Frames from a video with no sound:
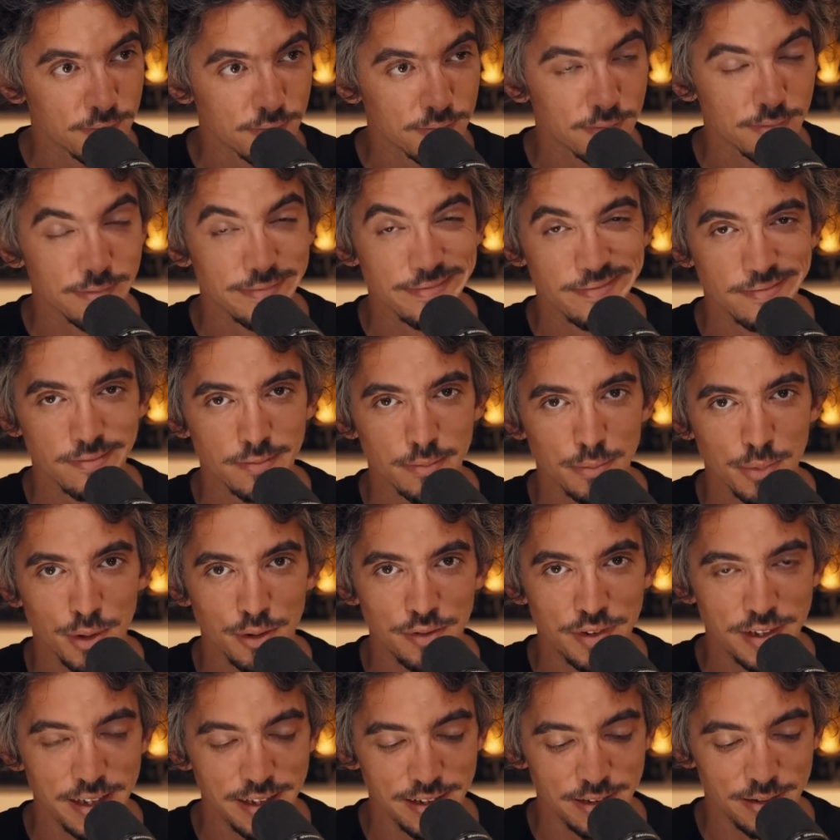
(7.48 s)
lui-même.
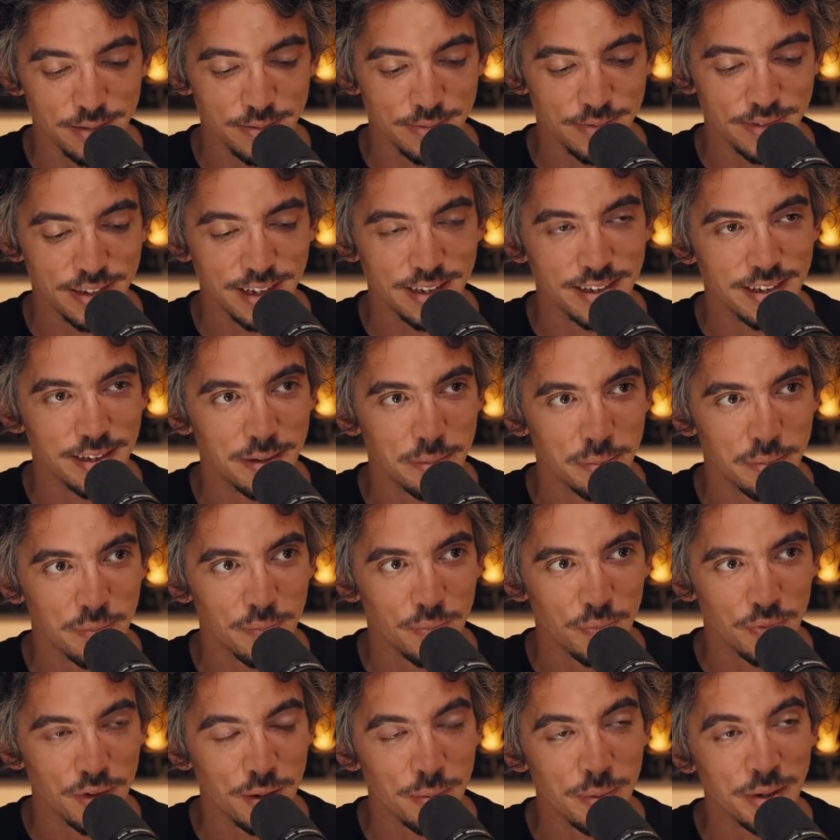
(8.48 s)
Profitez-en.
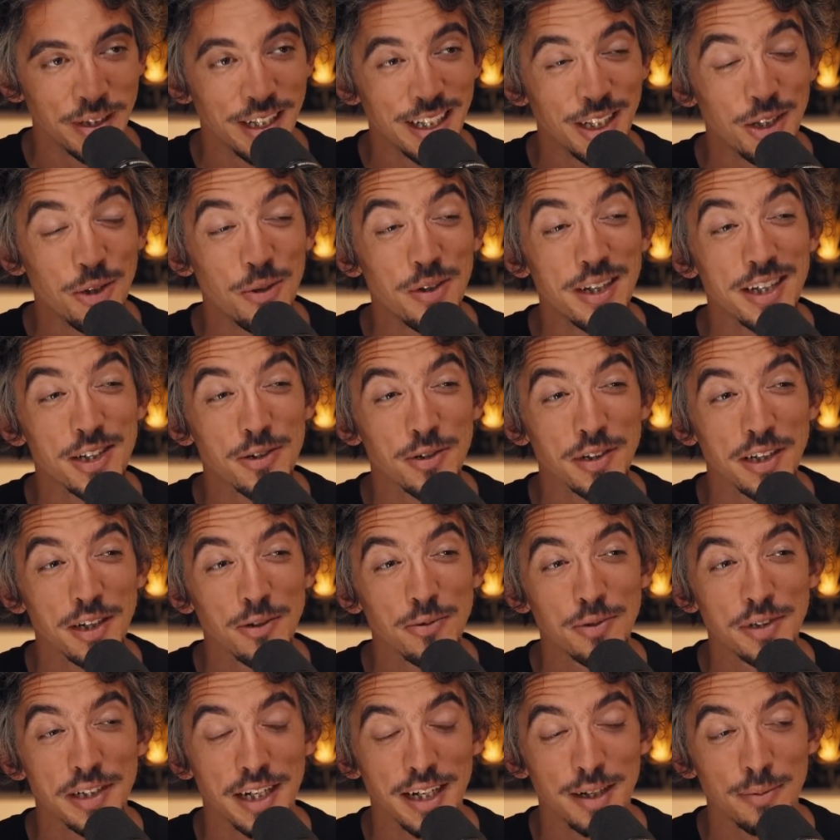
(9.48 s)
Navo, alias. Il n'y a que les gens
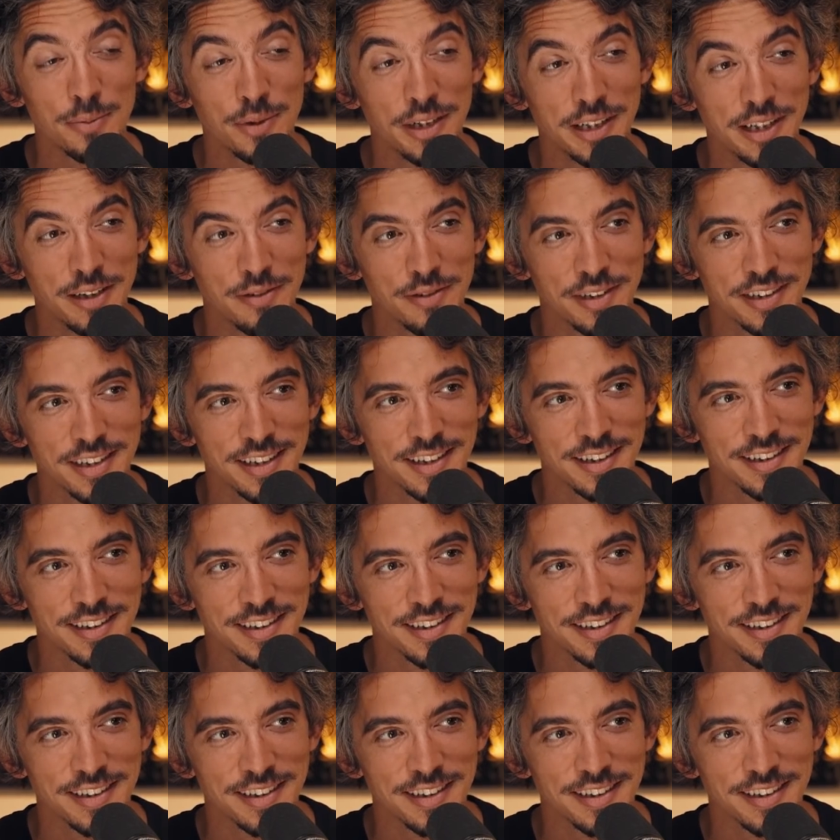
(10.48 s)
qui couchent avec moi qui voient,